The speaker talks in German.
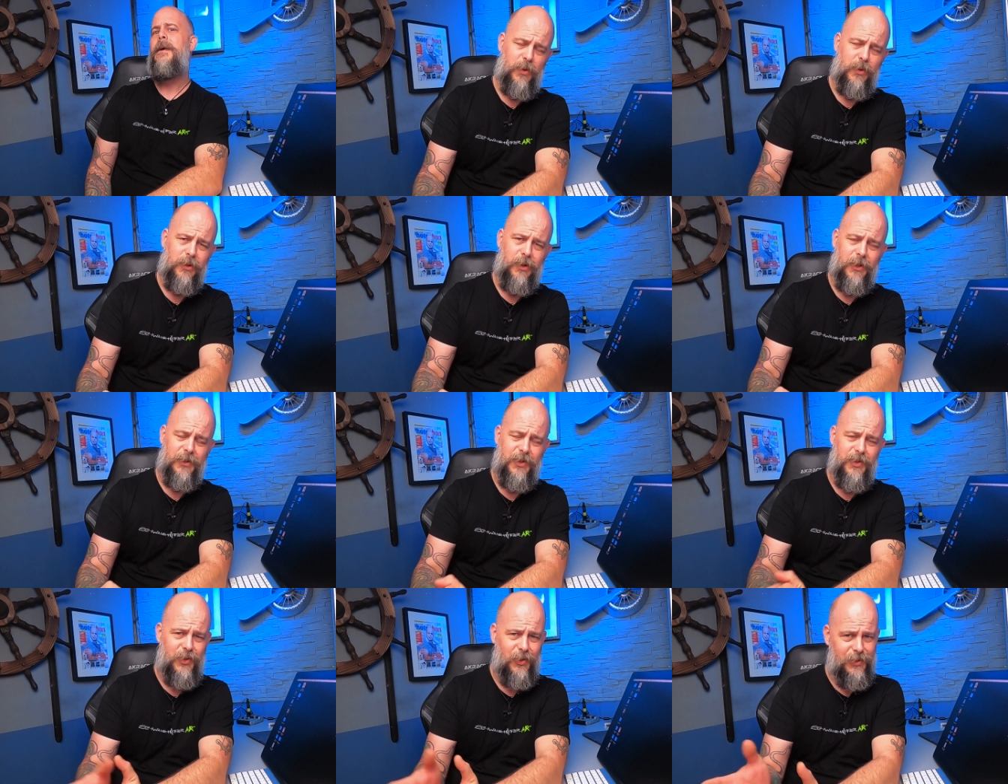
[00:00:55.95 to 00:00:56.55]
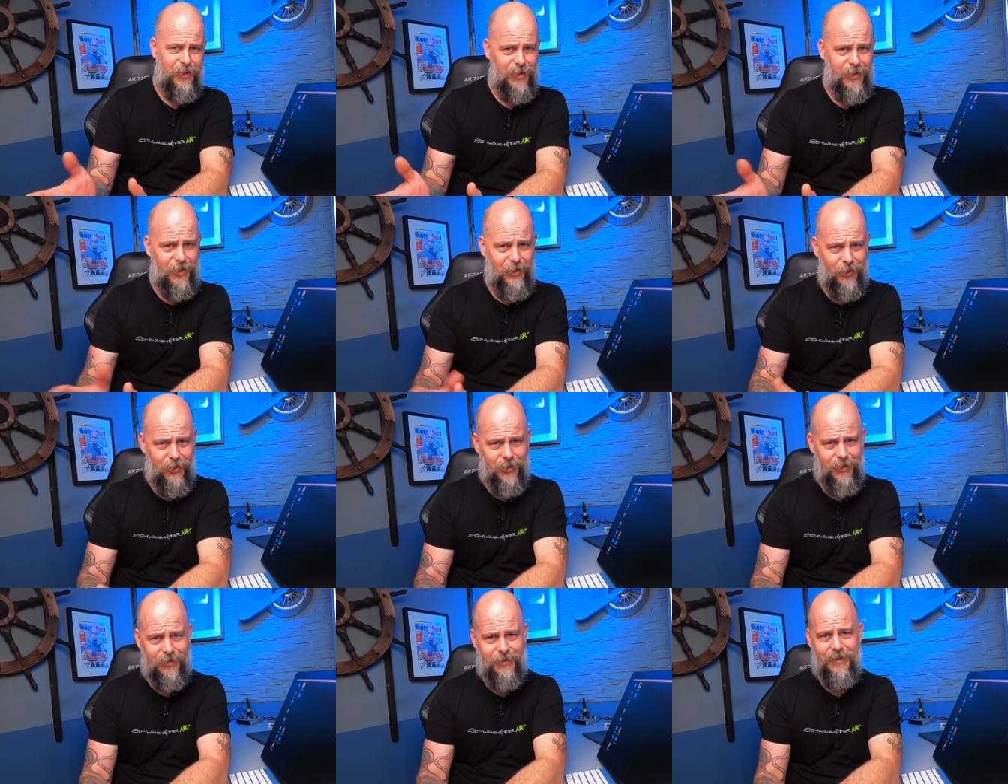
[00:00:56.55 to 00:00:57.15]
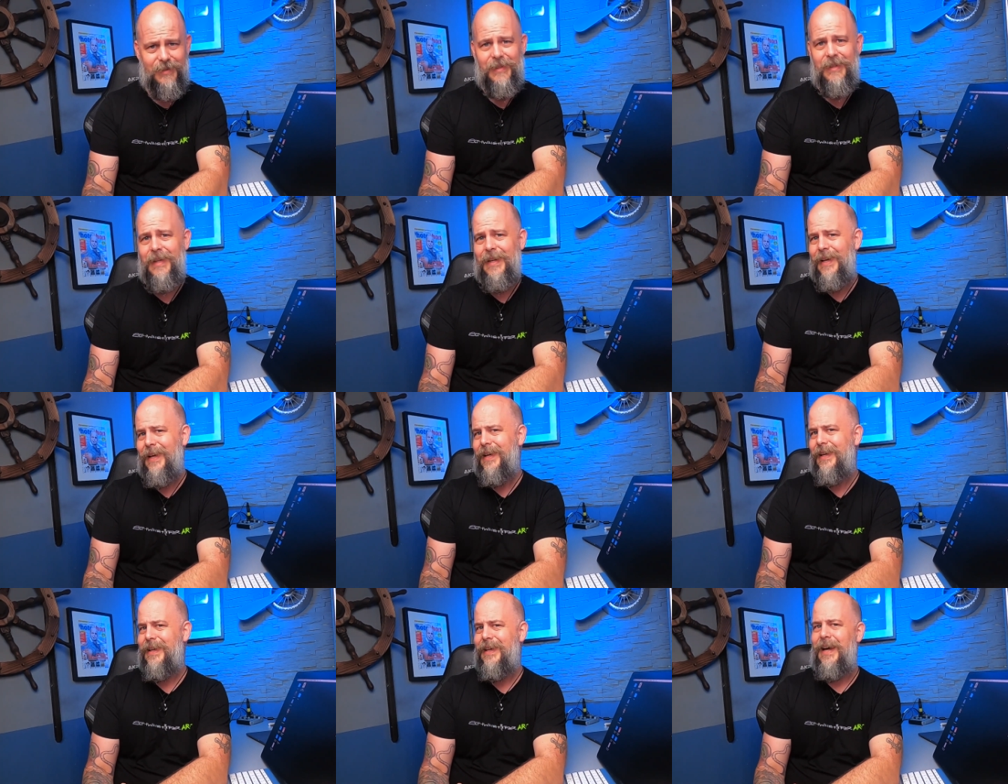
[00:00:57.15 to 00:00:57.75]
Und Leute, solltet ihr heute
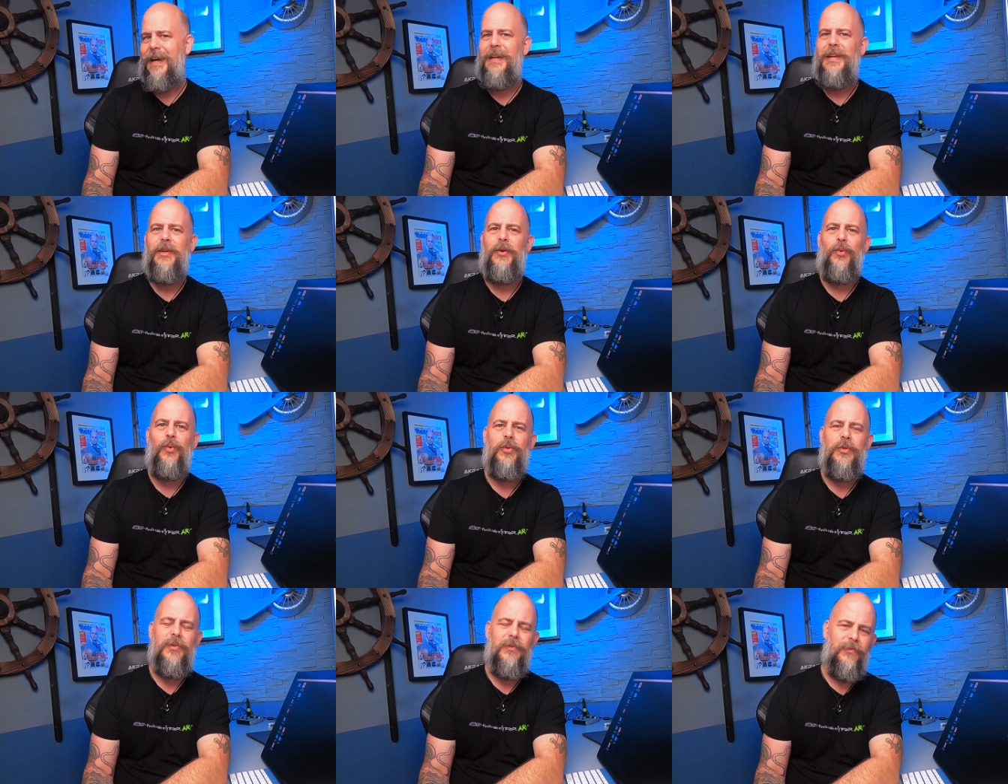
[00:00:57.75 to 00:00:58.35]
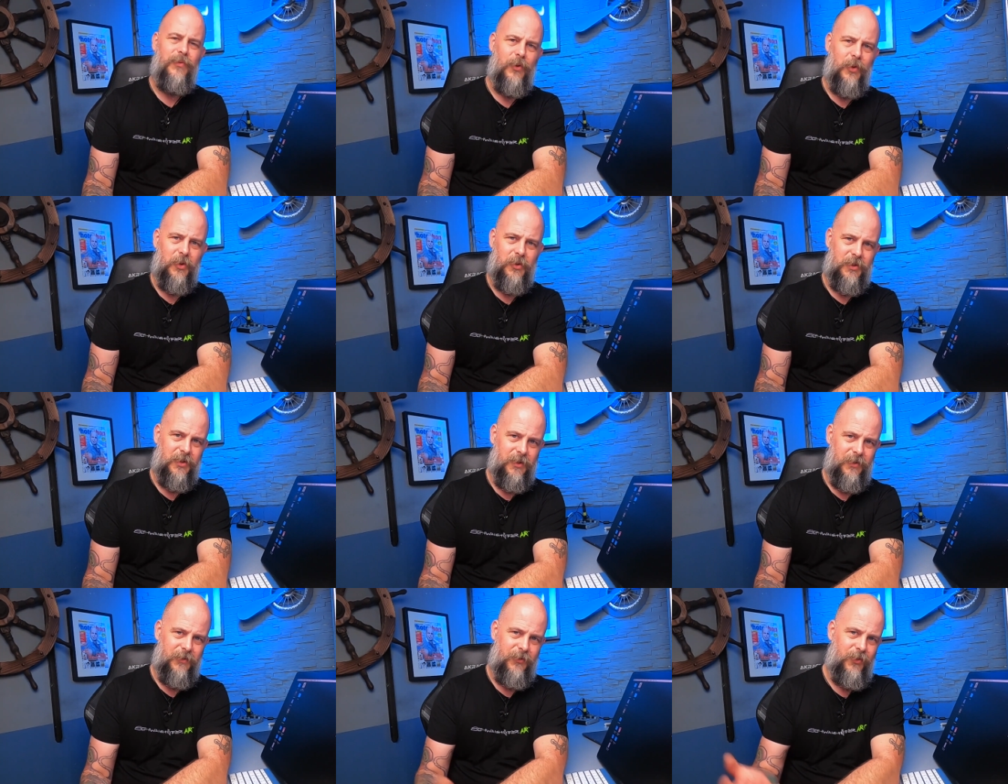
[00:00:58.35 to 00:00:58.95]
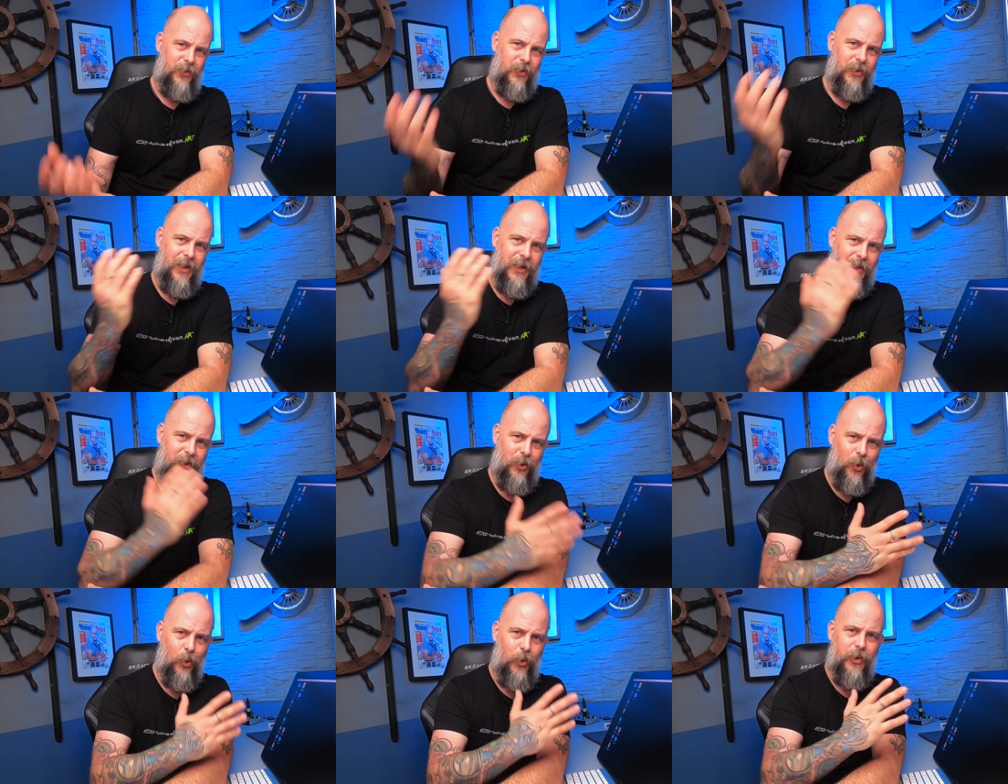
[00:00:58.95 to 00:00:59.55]
keine guten Worte für
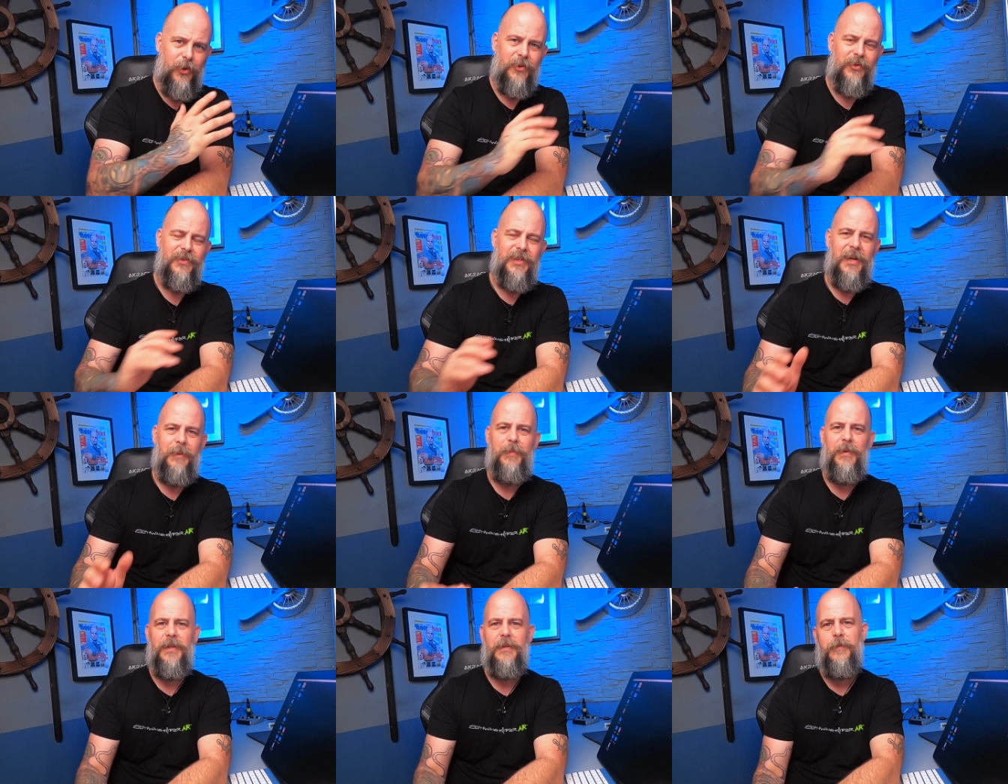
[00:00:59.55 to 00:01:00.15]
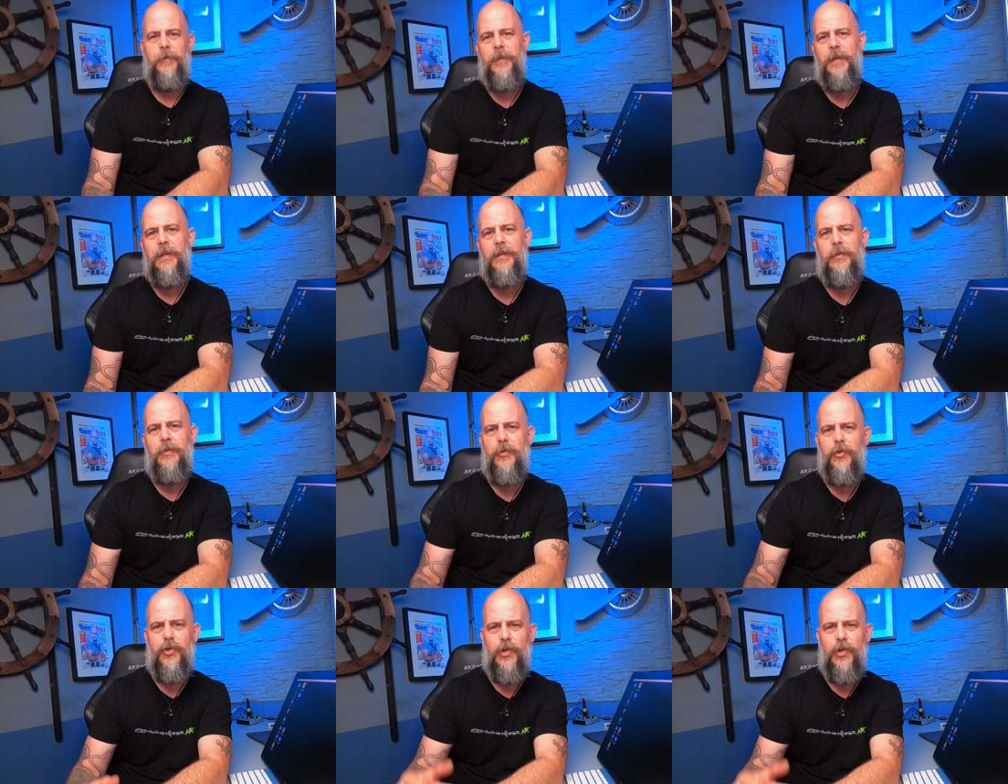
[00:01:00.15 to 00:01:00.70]
ein Huion Tablet finden,